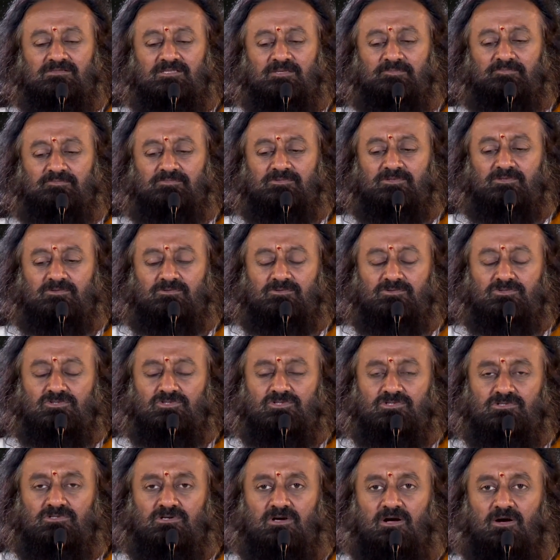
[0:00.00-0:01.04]
तब तक तो
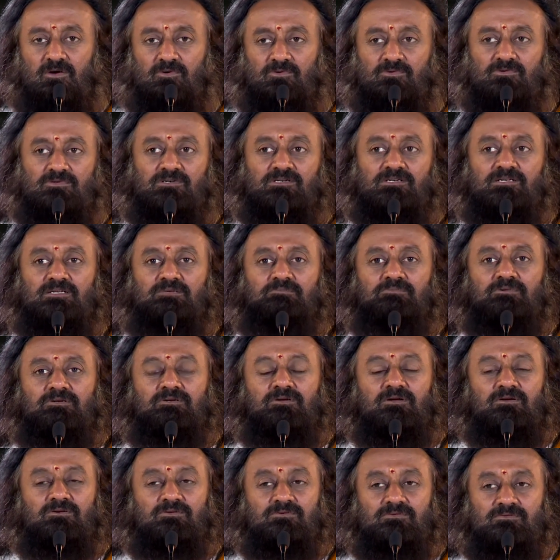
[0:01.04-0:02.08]
कुछ खाऊंगा नहीं
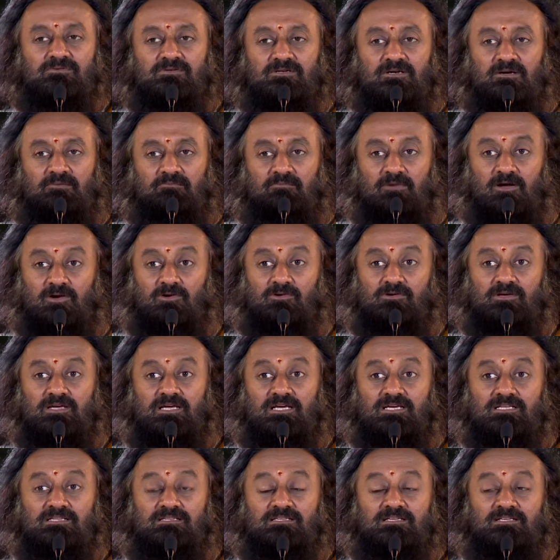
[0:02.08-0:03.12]
बना लो मान लो
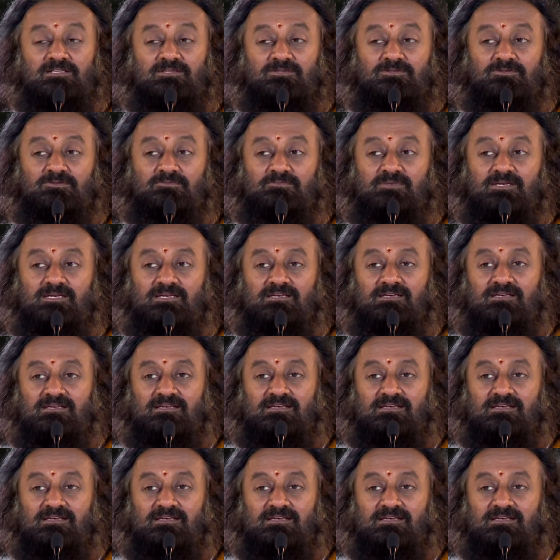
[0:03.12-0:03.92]
एक दिन तुम्हें